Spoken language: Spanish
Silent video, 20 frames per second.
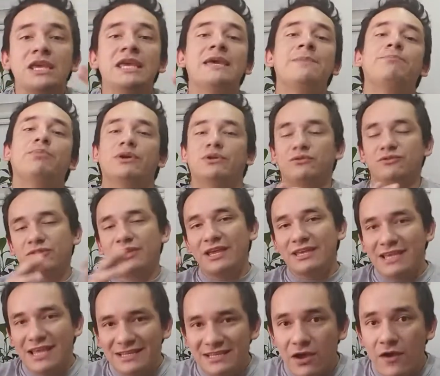y pues
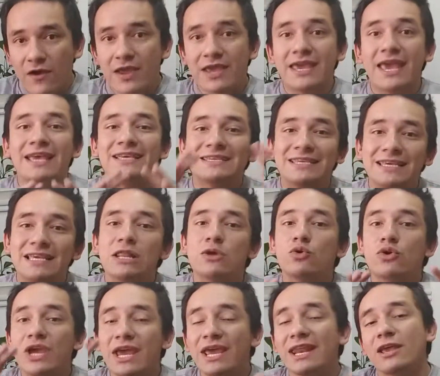ustedes ya saben que si
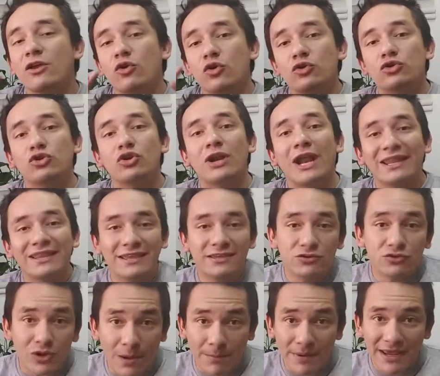lo quieren controlar
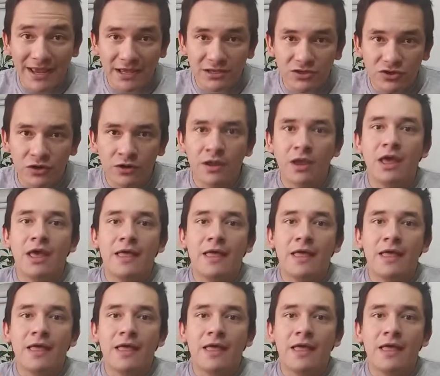desde una aplicación